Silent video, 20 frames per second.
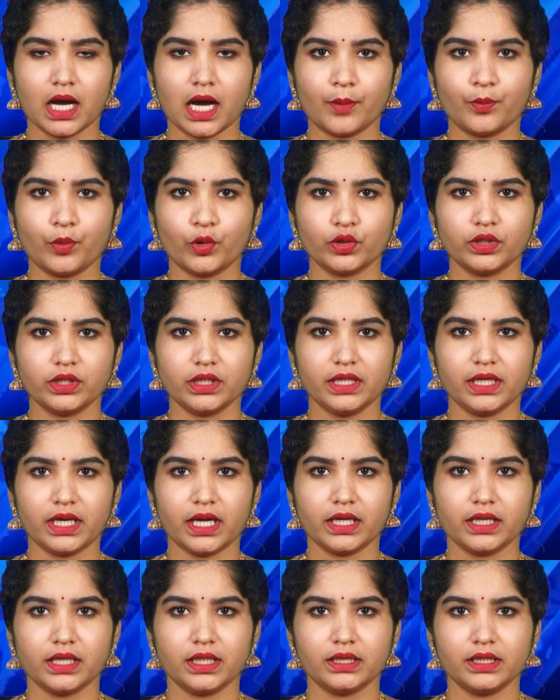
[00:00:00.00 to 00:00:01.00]
அப்போது
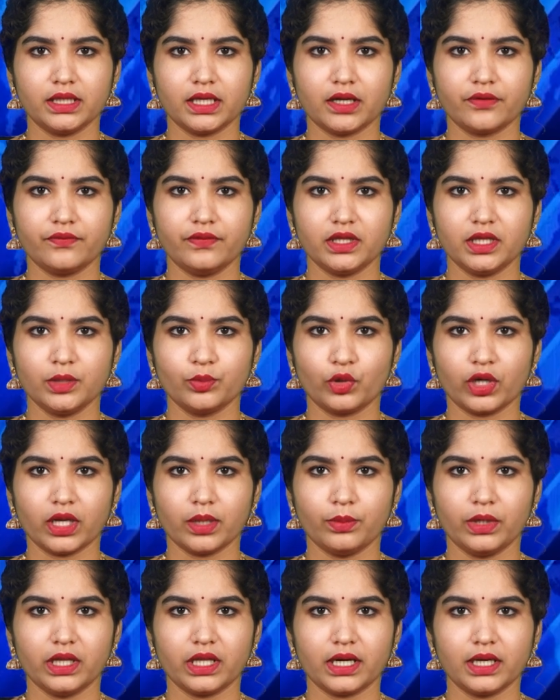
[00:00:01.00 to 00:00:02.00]
ஏர் இந்தியா விதிமுறை
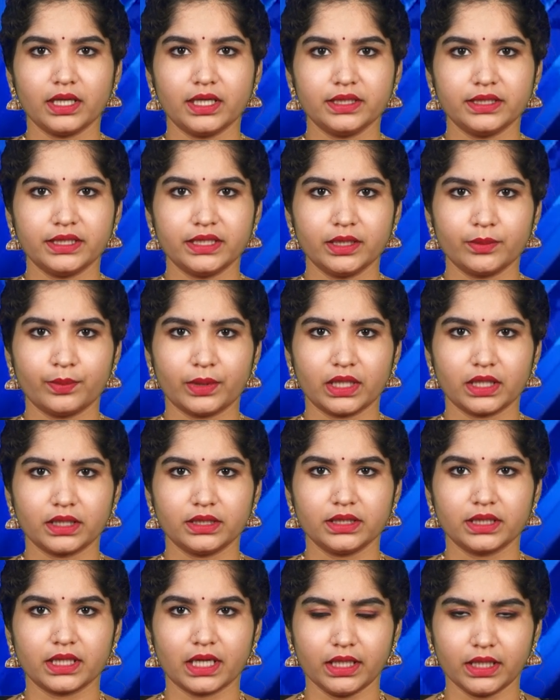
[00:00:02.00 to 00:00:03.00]
மீறலில்
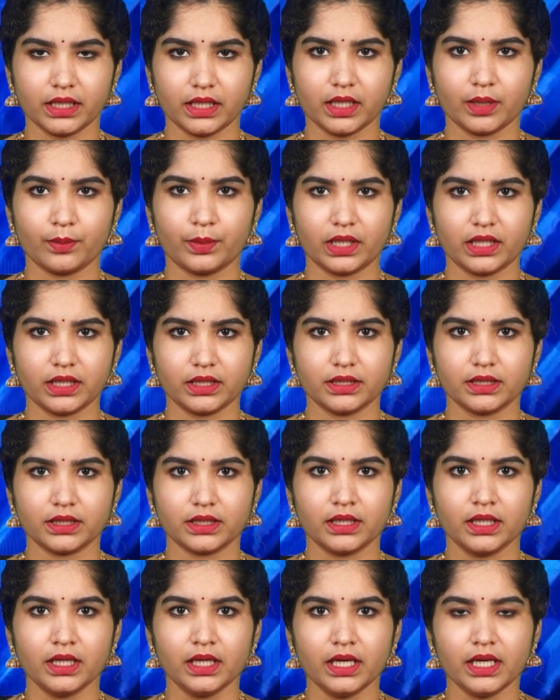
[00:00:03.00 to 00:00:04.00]
ஈடுபட்டது கண்டறியப்பட்டது
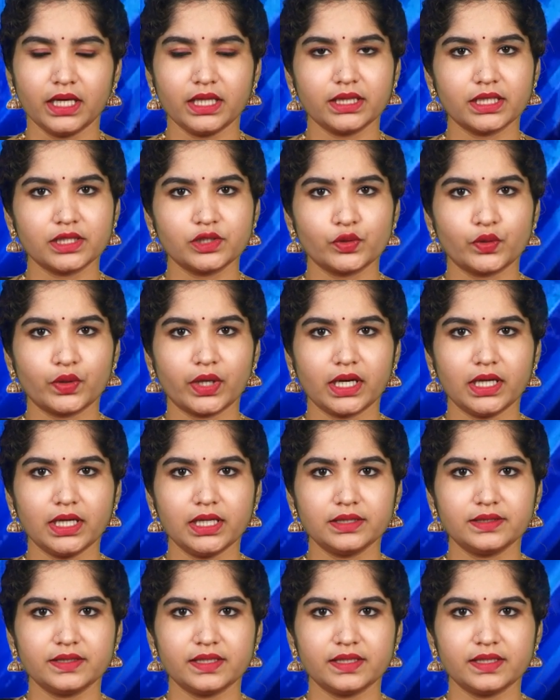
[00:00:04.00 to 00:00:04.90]
இந்த சூழலில்